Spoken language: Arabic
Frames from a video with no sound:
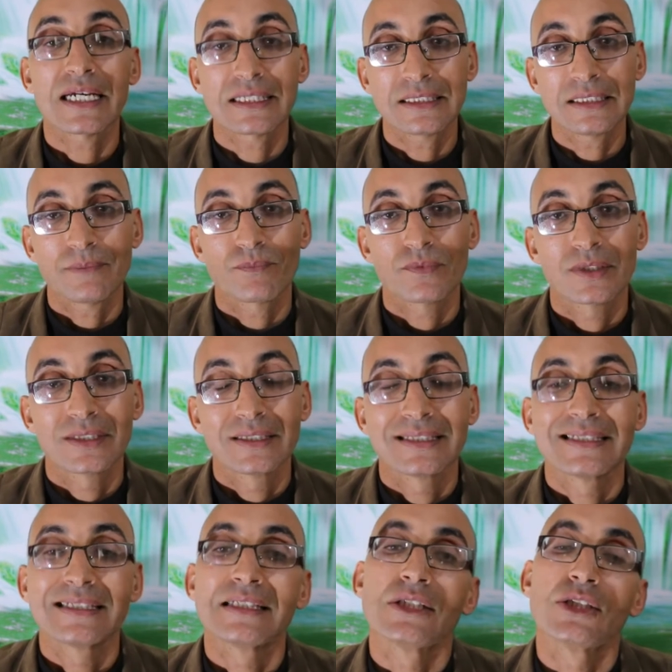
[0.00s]
هذه
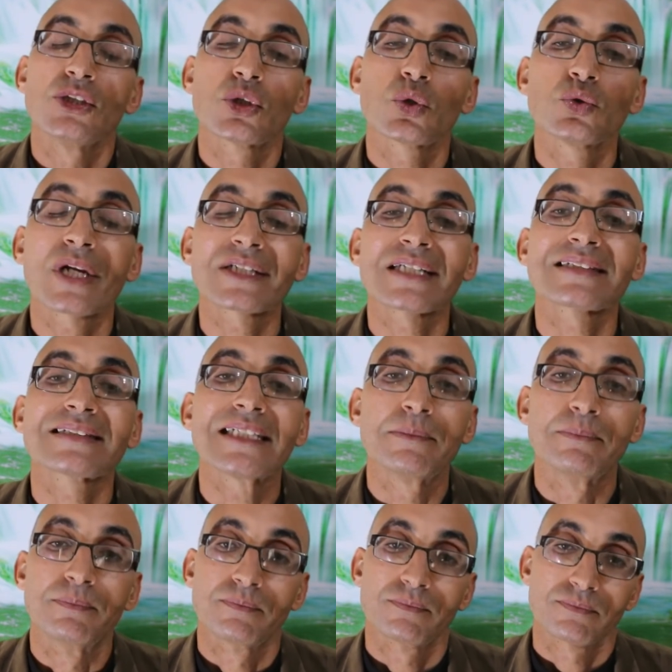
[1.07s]
يكون هناك
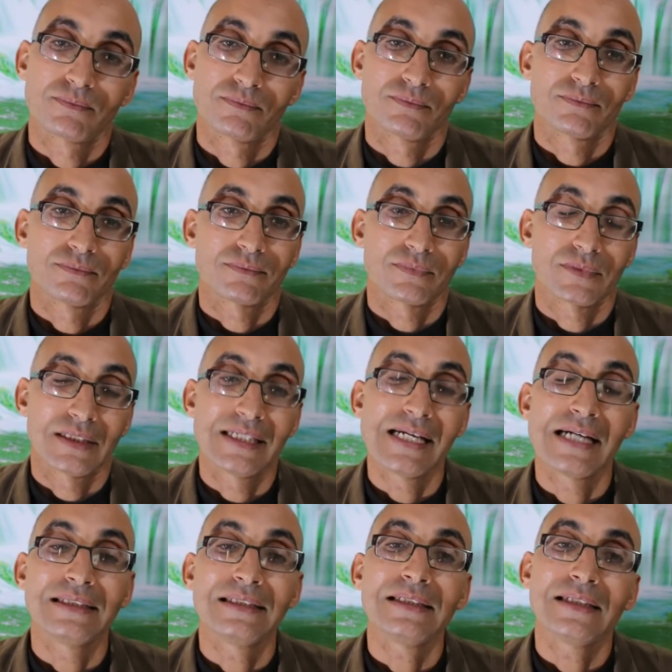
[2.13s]
ترتيب
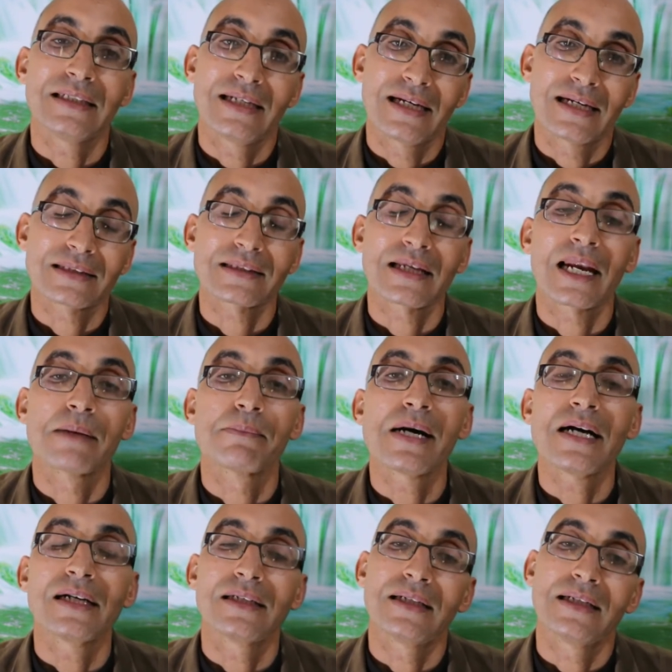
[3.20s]
يعني
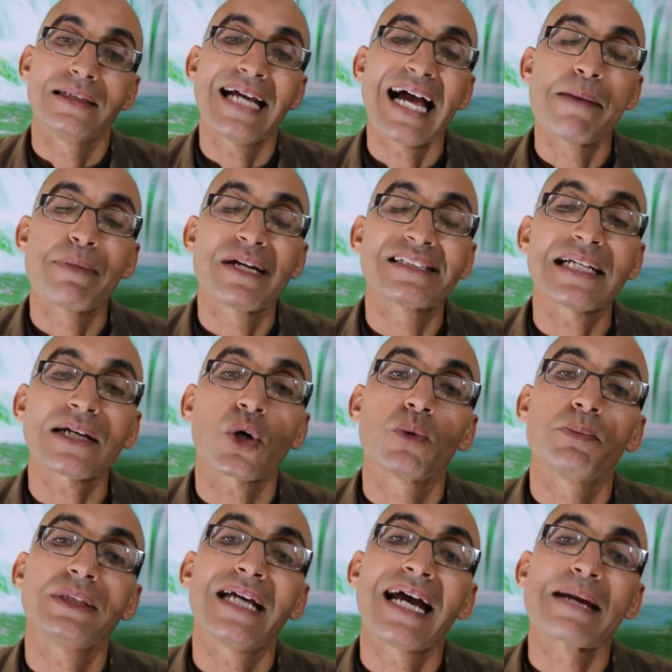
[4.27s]
للطلبة اللي حابين يلتحقوا
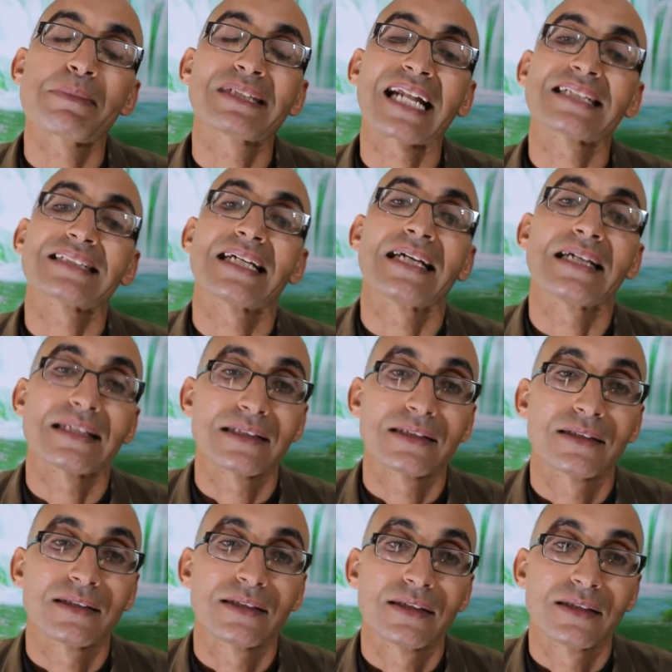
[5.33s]
بالمدرسة هذه
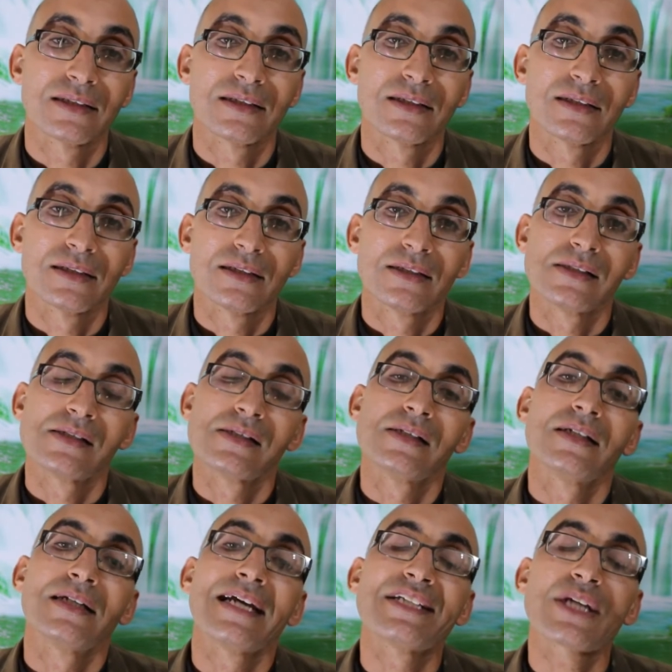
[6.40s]

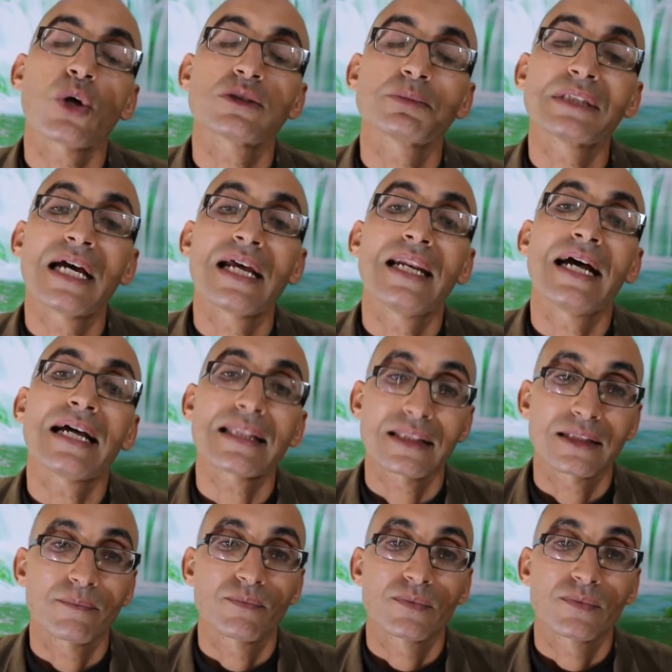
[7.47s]
إذا كنت من أهل الحظ